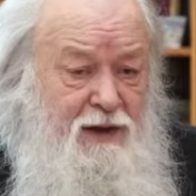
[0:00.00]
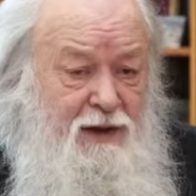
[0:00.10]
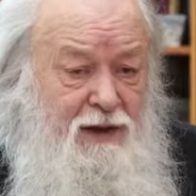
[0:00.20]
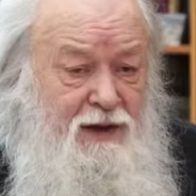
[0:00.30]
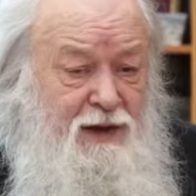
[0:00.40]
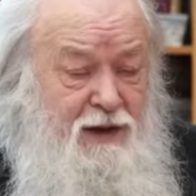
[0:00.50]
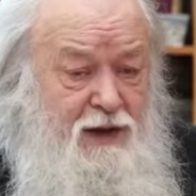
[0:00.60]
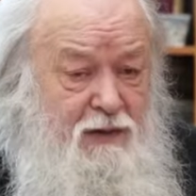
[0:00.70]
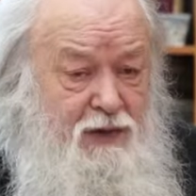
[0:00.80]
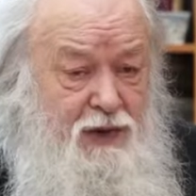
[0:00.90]
ты сделал
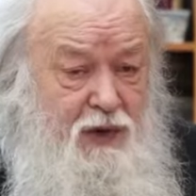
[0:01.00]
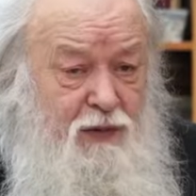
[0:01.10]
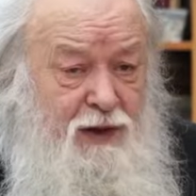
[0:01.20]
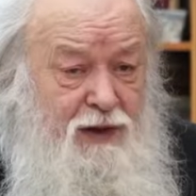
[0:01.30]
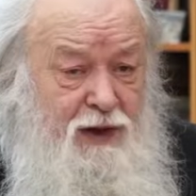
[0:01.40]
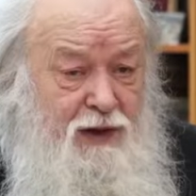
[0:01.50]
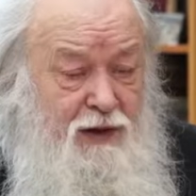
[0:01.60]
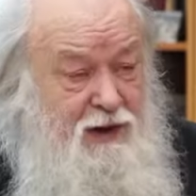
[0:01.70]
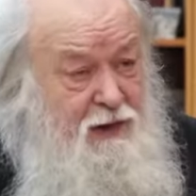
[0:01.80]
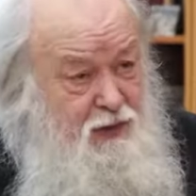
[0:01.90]
кому-то доброе
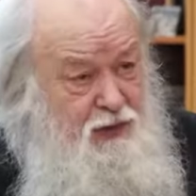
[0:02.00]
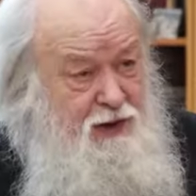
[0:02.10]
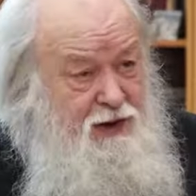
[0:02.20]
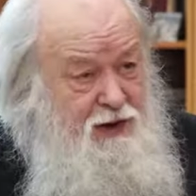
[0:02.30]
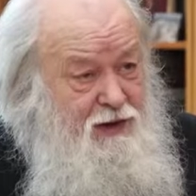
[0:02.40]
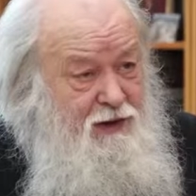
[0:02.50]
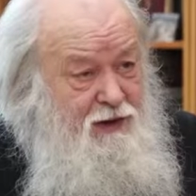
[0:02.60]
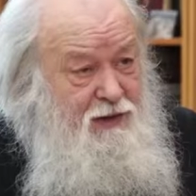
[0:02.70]
дело, забудь это.